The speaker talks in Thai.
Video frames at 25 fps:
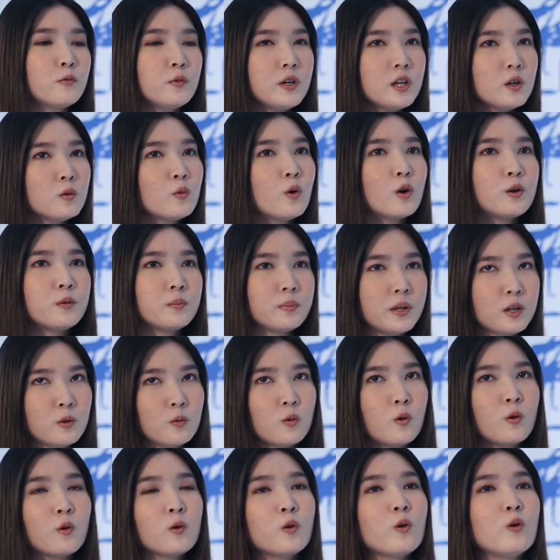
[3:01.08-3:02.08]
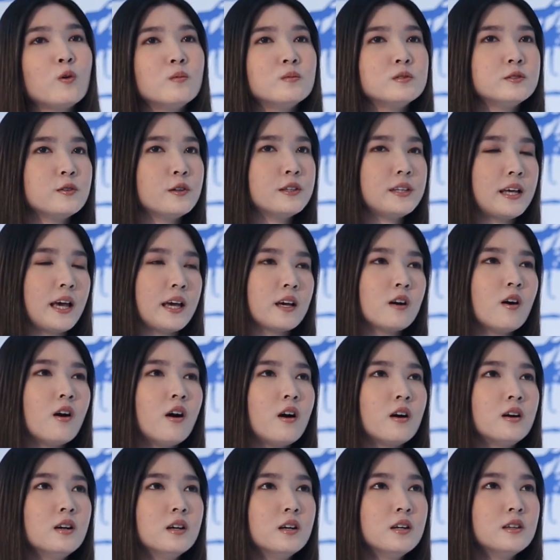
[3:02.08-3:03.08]
รวิ่งวนเป็นวงกลมส่วนใหญ่ก็
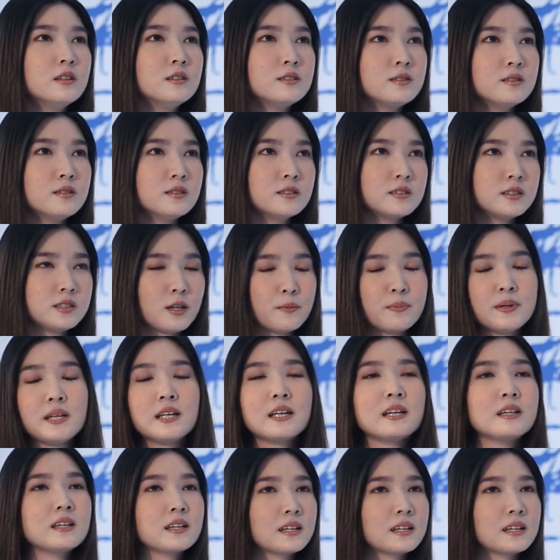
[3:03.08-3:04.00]
จะเป็น